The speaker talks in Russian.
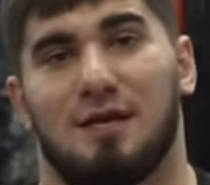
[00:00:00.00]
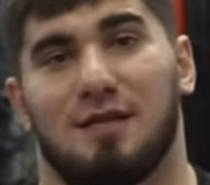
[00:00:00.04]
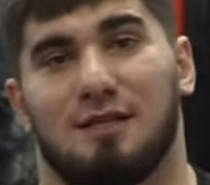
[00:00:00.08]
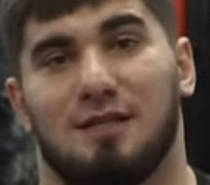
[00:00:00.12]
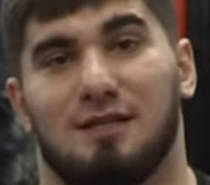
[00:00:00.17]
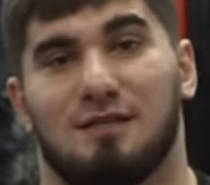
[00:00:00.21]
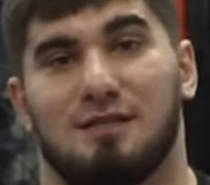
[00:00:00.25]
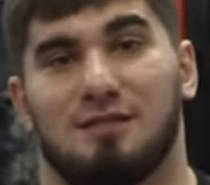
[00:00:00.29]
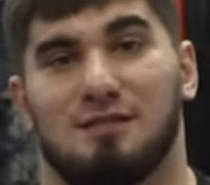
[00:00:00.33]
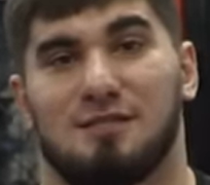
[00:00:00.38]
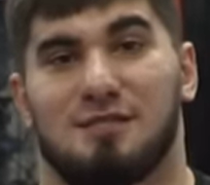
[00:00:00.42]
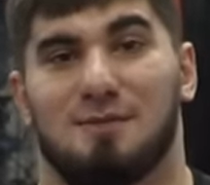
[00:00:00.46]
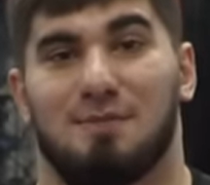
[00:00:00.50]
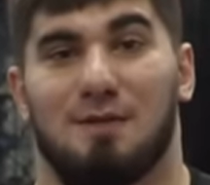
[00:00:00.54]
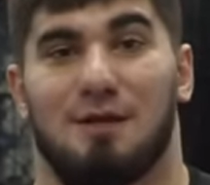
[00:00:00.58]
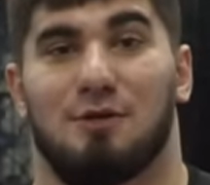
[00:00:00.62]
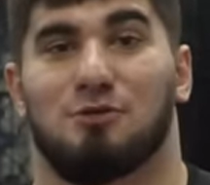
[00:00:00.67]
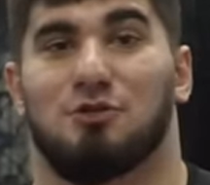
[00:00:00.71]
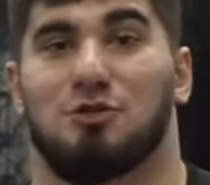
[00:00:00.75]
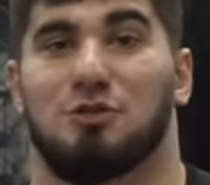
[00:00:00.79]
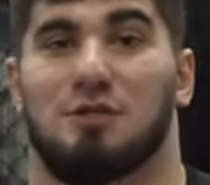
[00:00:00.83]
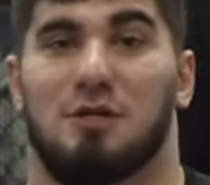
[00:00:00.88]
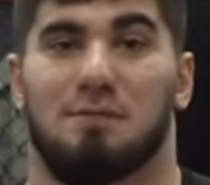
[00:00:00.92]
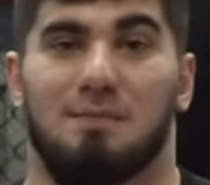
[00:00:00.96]
Данила
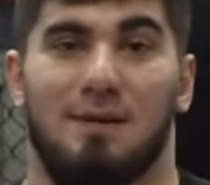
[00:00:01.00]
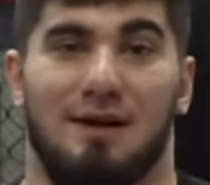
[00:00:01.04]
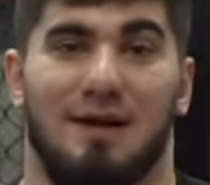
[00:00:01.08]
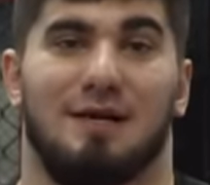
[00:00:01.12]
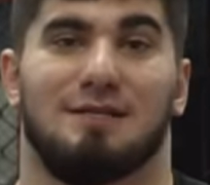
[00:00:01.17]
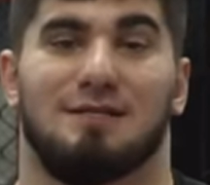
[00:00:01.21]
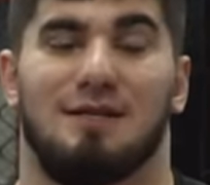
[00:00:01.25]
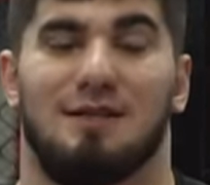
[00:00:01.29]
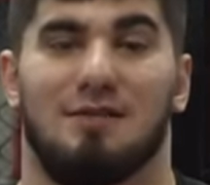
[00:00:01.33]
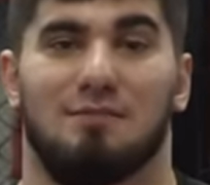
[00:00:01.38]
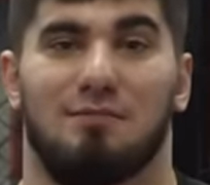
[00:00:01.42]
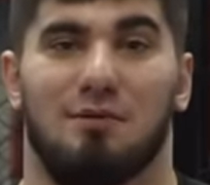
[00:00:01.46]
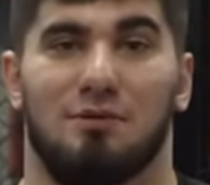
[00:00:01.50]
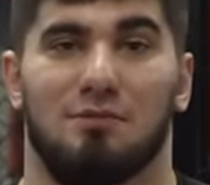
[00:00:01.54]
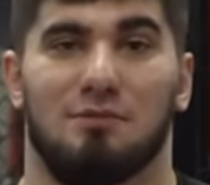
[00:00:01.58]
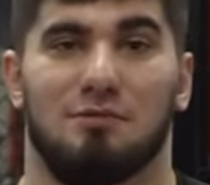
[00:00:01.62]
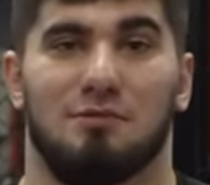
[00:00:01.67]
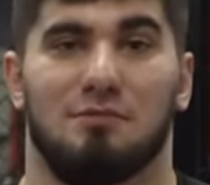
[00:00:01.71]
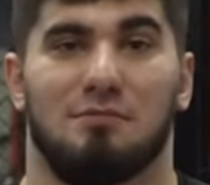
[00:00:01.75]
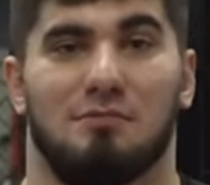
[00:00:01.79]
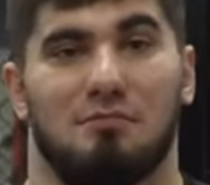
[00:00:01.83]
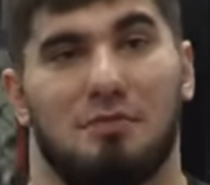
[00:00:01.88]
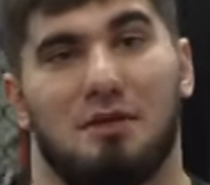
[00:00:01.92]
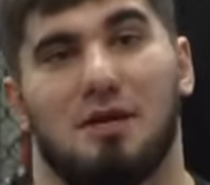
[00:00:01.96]
Степанов что-то показал в
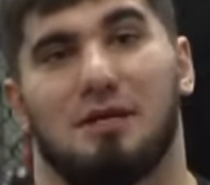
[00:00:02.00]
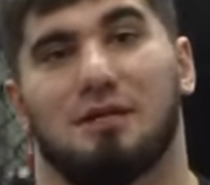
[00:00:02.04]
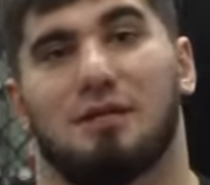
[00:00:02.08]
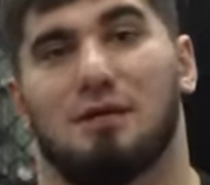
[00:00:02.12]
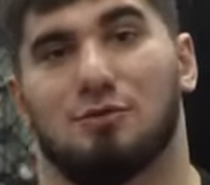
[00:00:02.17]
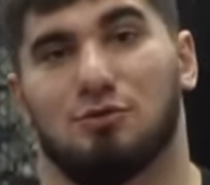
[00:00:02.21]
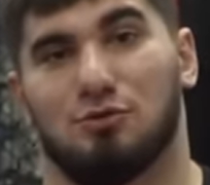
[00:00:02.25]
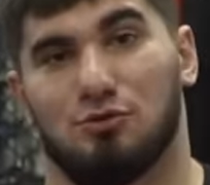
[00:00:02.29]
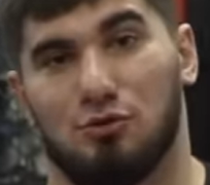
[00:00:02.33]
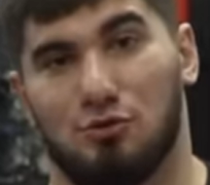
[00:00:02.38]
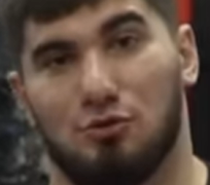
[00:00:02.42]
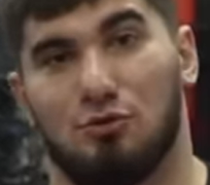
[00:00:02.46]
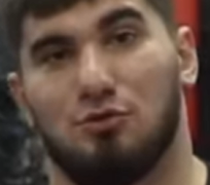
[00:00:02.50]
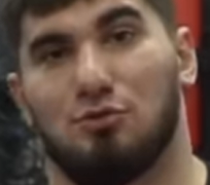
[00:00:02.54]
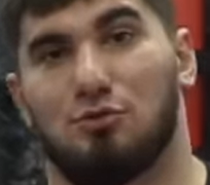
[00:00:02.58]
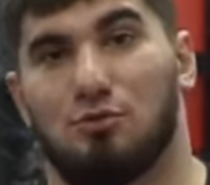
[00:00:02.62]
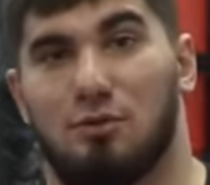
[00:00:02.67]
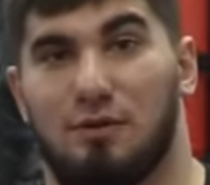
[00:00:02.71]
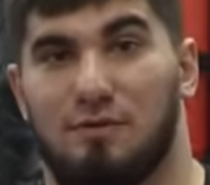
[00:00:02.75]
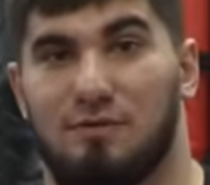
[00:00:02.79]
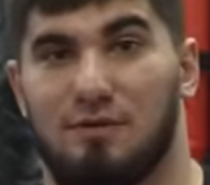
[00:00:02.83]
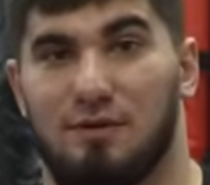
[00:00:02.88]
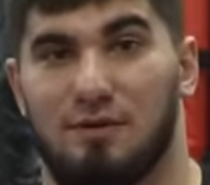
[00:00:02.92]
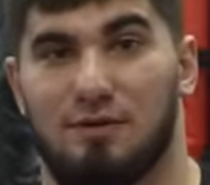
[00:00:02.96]
бою, меня даже чуть-чуть
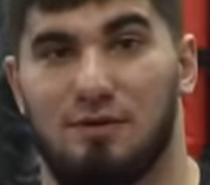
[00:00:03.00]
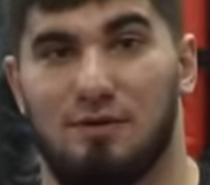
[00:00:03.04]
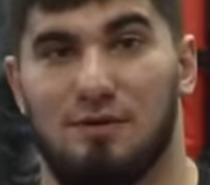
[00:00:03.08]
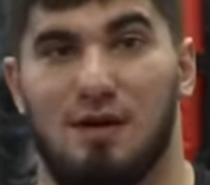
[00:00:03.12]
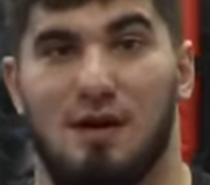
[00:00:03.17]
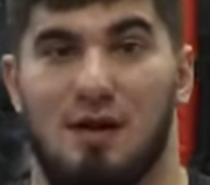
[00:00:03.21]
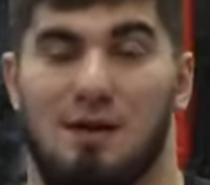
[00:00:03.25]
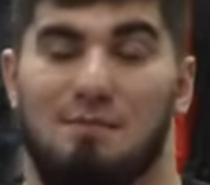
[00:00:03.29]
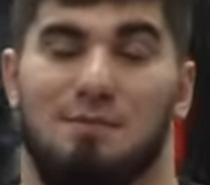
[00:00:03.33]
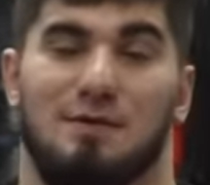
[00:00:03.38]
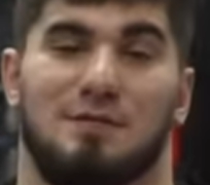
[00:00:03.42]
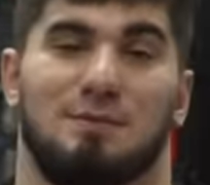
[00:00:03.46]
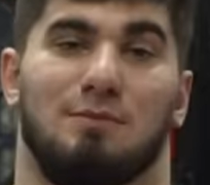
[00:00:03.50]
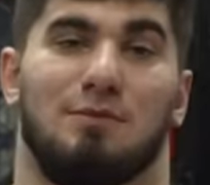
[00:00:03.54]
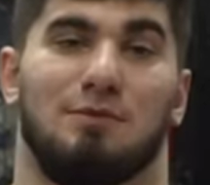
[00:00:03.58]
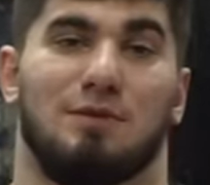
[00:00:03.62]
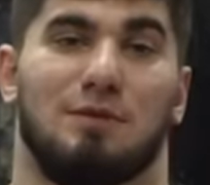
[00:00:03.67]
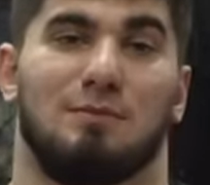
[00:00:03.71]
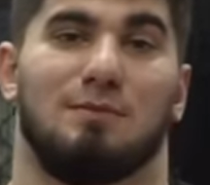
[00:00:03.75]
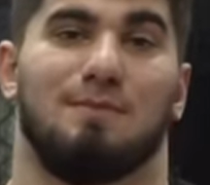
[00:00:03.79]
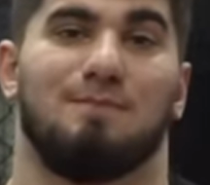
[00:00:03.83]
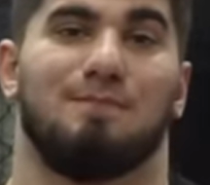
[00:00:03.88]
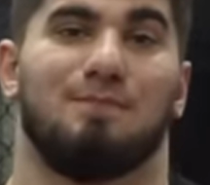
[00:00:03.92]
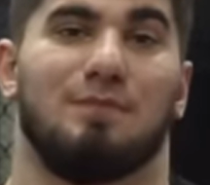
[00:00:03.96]
удивил.
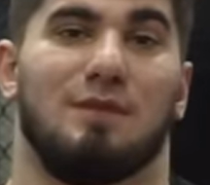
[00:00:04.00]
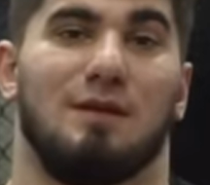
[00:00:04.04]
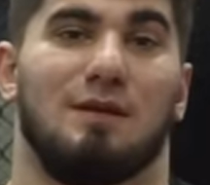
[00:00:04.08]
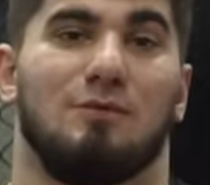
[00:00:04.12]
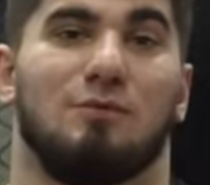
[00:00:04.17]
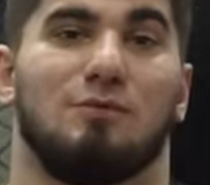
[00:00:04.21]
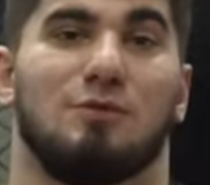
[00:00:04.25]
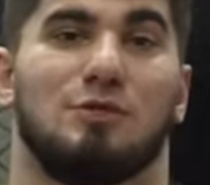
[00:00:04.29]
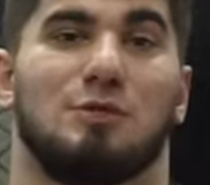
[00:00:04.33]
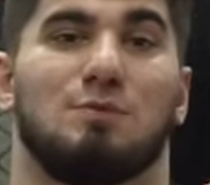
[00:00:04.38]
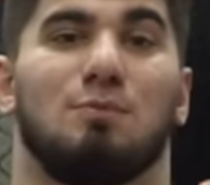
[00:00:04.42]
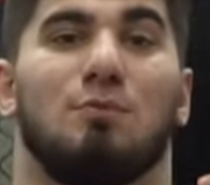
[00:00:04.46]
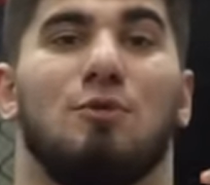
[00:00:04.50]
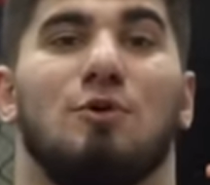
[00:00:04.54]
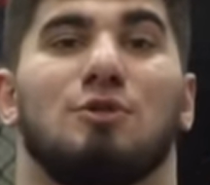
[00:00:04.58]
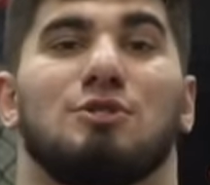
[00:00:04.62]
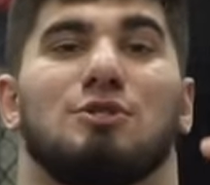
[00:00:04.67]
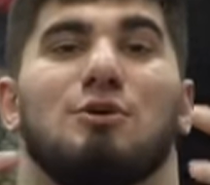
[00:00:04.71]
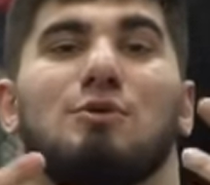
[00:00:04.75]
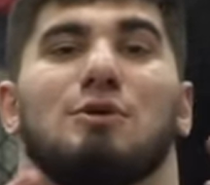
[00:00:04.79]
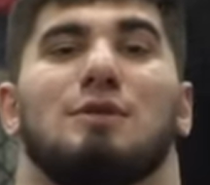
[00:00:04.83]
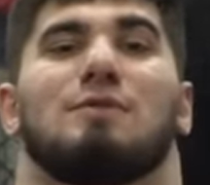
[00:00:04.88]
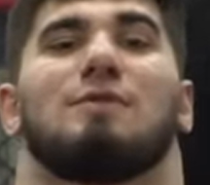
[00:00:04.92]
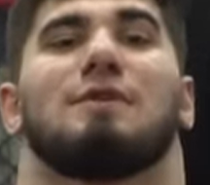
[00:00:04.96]
Посмотрим,
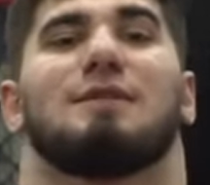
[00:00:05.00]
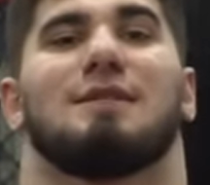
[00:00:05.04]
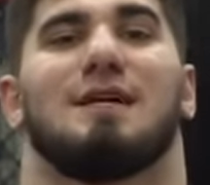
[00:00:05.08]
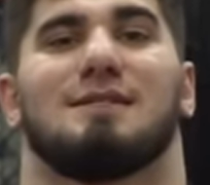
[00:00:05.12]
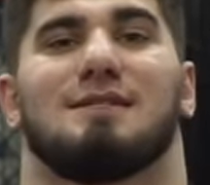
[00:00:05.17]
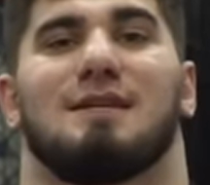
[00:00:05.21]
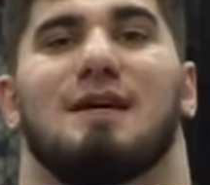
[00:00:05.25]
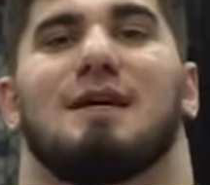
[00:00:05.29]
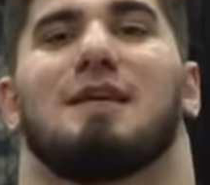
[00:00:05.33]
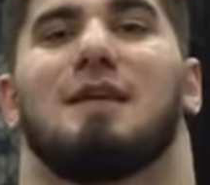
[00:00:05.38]
сможет ли удивить нас